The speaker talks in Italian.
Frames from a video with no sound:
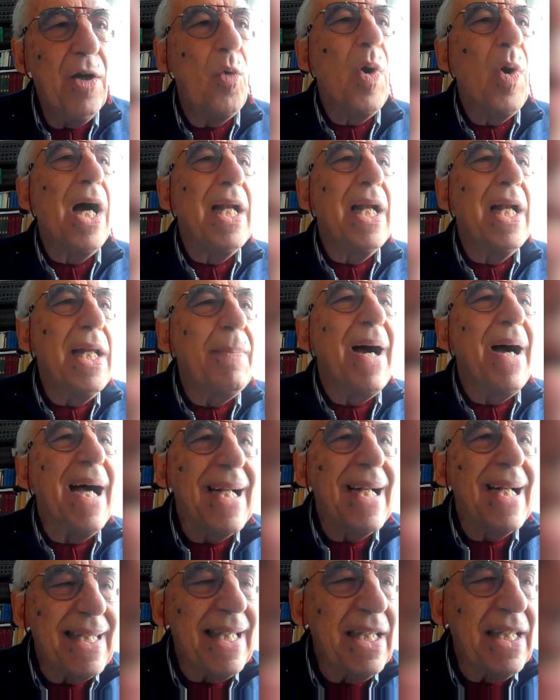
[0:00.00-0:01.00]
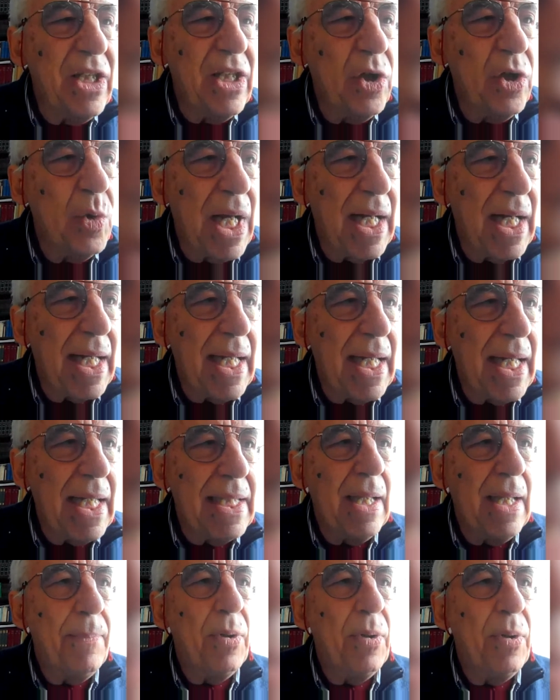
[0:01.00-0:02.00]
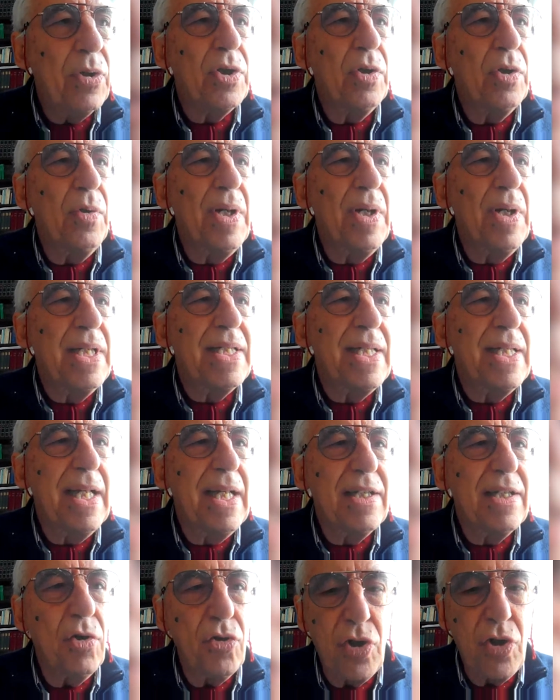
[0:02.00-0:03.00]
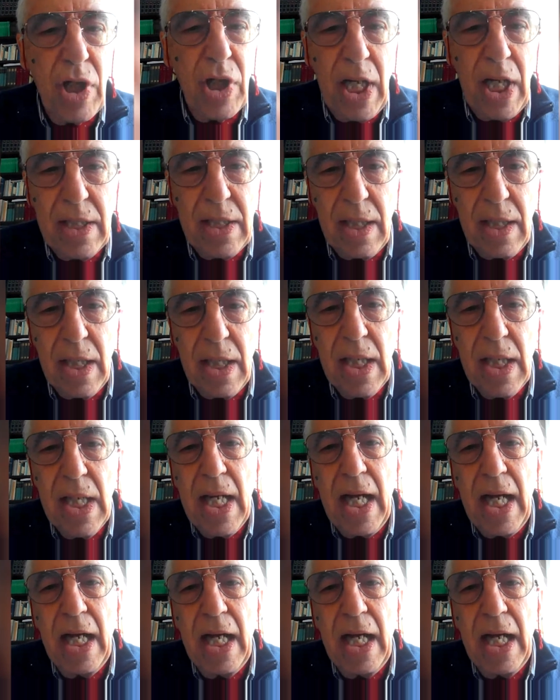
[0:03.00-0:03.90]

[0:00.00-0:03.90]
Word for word: quali parti di una rete possono essere soggetti